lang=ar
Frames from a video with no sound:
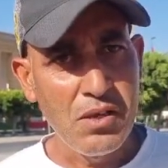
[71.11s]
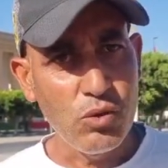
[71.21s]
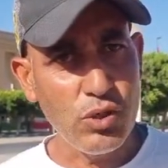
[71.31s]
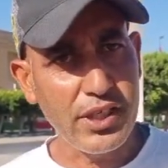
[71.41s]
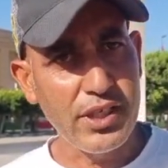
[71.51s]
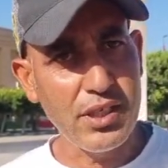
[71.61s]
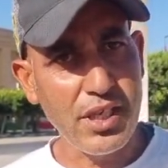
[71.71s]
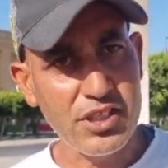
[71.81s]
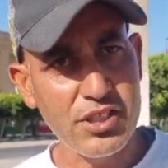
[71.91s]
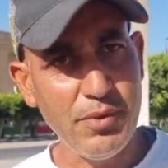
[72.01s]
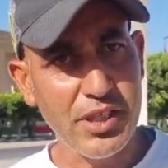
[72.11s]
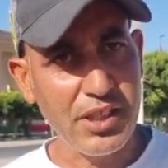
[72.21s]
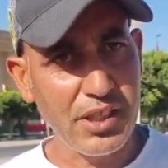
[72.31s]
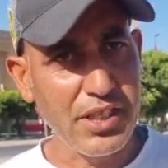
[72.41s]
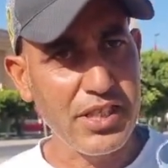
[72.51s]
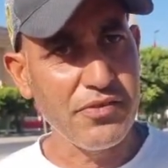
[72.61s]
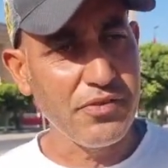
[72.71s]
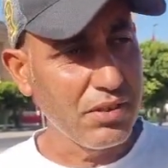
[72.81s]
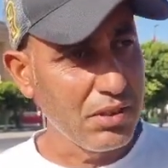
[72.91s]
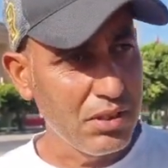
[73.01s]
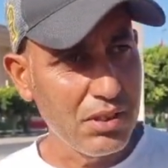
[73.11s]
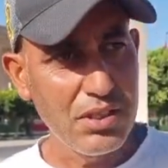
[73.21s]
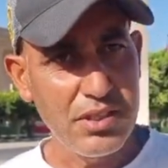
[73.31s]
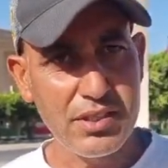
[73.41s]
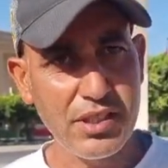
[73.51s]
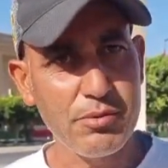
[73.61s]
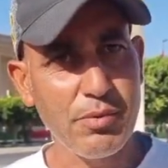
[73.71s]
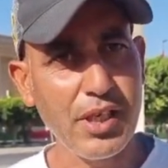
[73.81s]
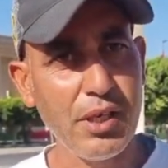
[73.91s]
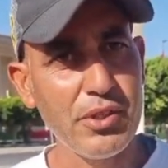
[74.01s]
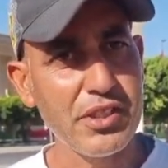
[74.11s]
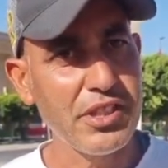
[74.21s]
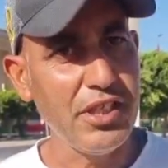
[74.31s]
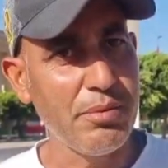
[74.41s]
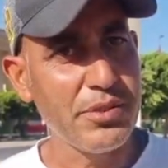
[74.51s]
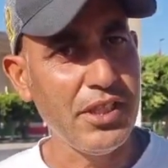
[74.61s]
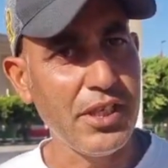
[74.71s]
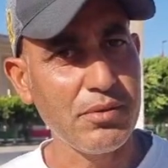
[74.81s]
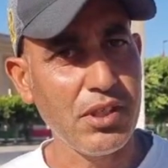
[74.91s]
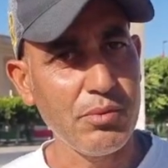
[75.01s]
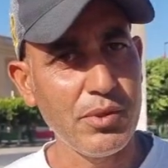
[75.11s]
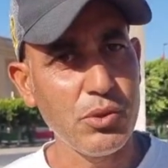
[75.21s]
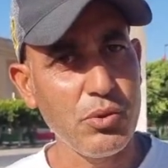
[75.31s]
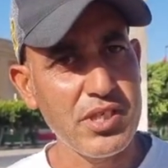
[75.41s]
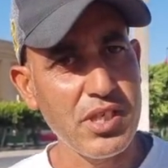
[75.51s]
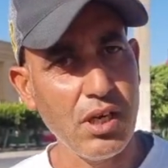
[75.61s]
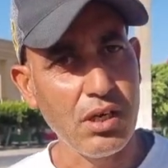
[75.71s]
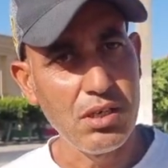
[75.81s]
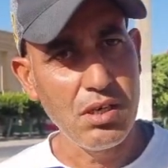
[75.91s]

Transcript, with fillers: ولكن نهار الجمعه تنكتشف السيد براوي تيجي يحبس عليها بطنوبيلته توهزها